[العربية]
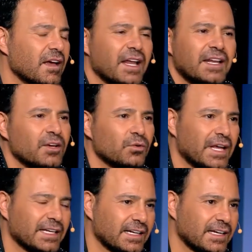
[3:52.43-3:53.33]
خلاه
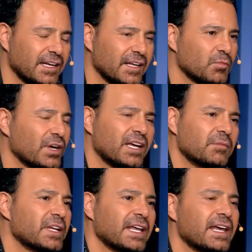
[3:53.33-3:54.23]
يقول هذا الكلام
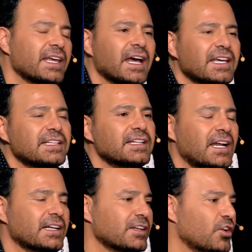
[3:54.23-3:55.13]
ولكن بالنهاية أكيد
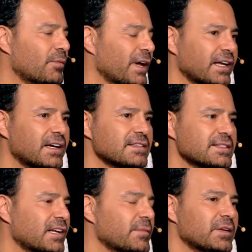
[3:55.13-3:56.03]
نحن اليوم أنا
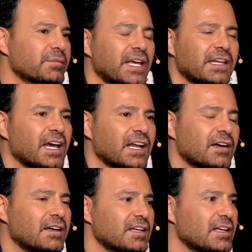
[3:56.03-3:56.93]
زلمة لبناني
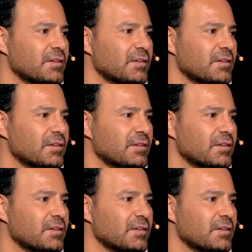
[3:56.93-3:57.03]
أنا